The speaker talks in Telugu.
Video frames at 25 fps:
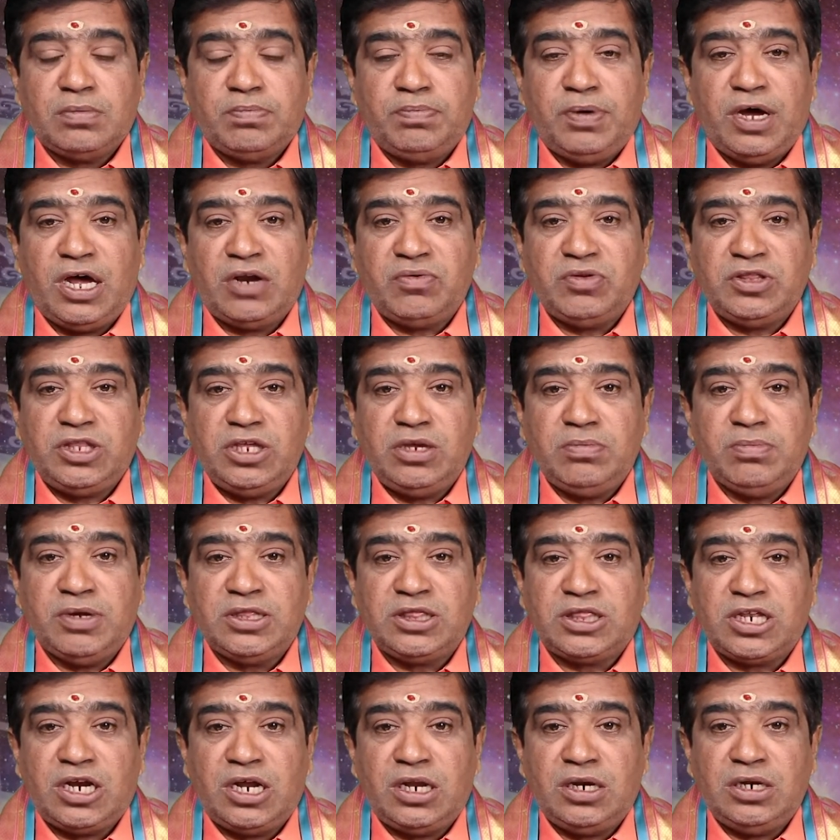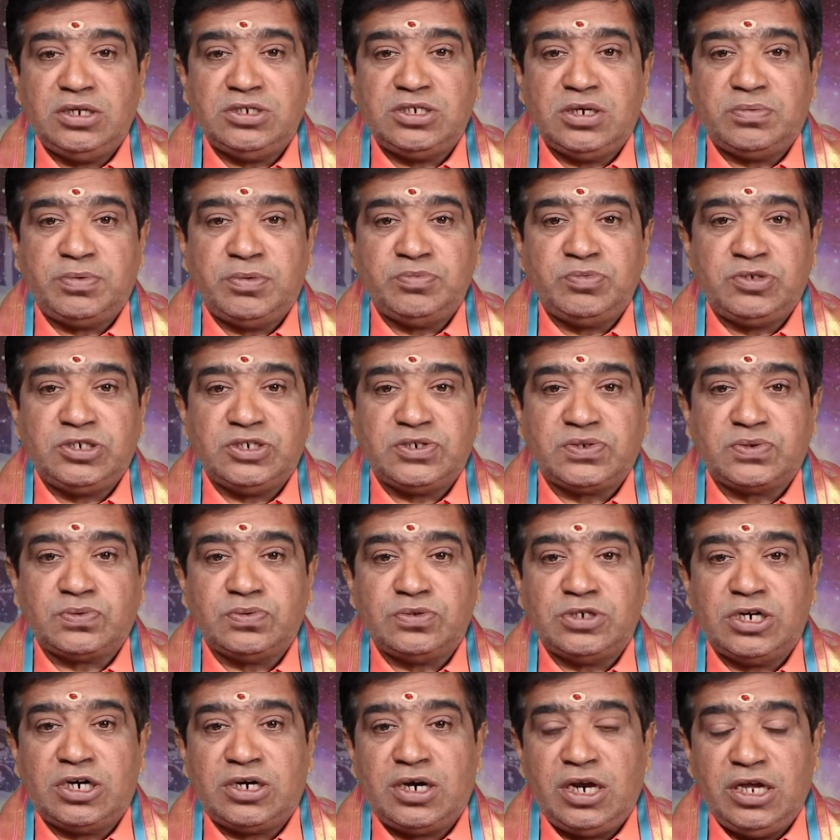పార్వతీ మంత్రాన్ని జపం
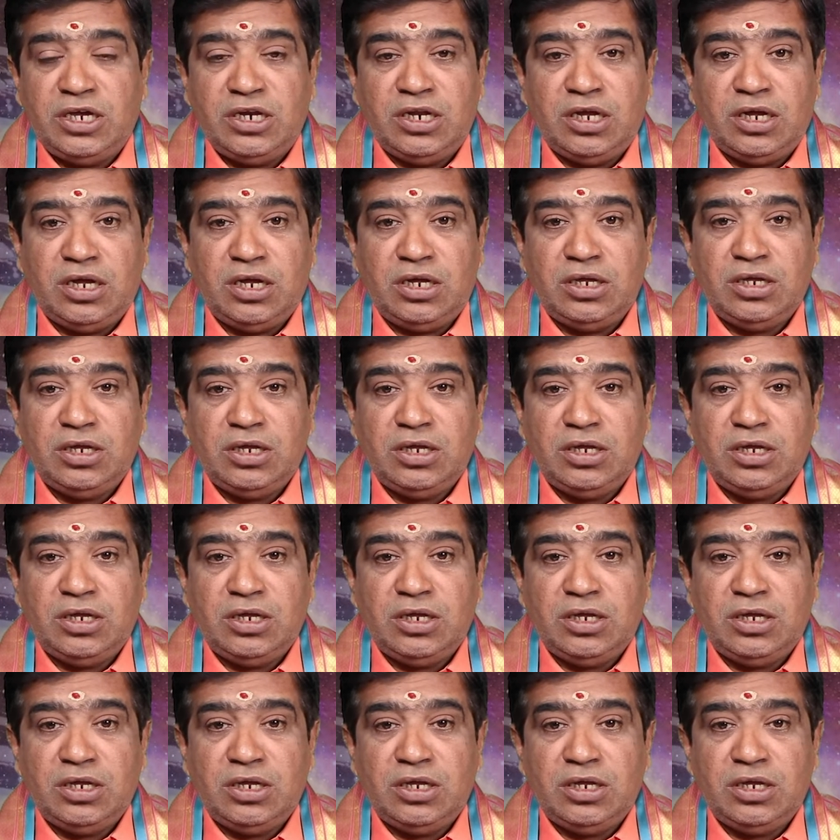చేసుకున్నట్లయినా